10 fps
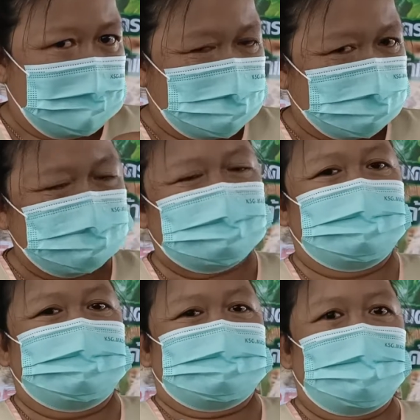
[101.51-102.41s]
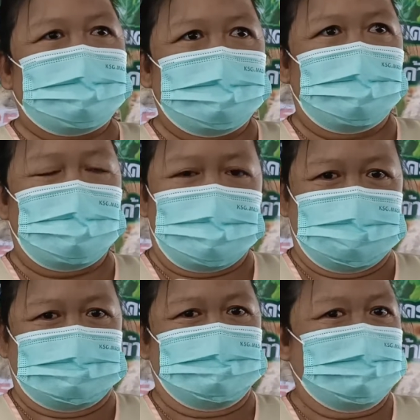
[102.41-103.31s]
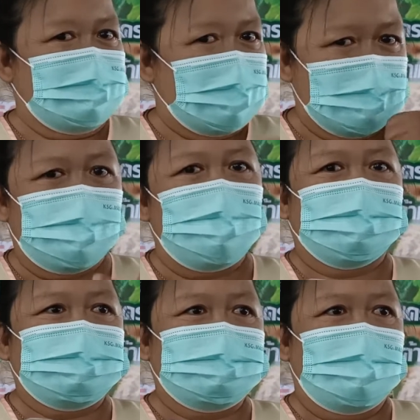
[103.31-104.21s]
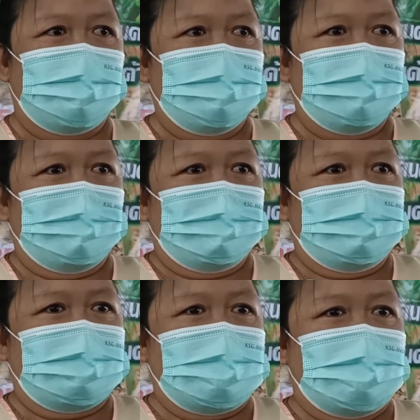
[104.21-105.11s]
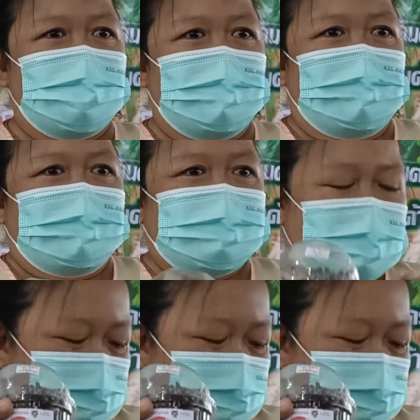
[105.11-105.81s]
ผู้ช่วยท่านเนี่ยท่านมีโรงเห็ดหลายโรงทีเดียวนะคะเนี่